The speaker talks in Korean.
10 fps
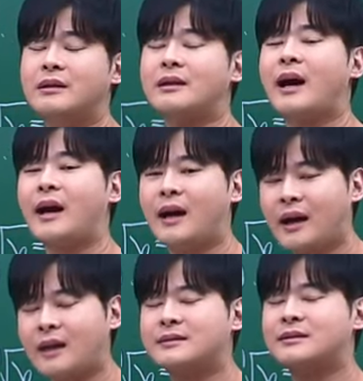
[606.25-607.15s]

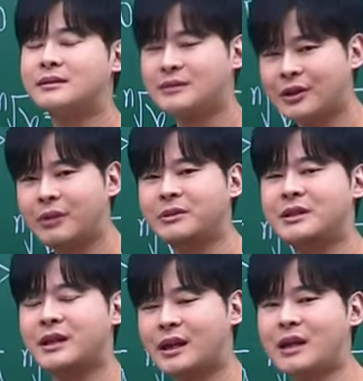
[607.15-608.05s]
다 쓸데없는
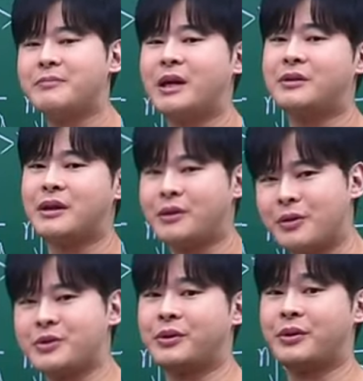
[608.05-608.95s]
시간 낭비가 되는
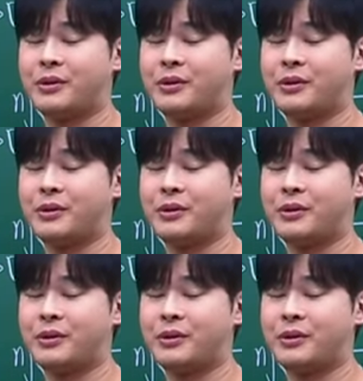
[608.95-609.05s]
거죠.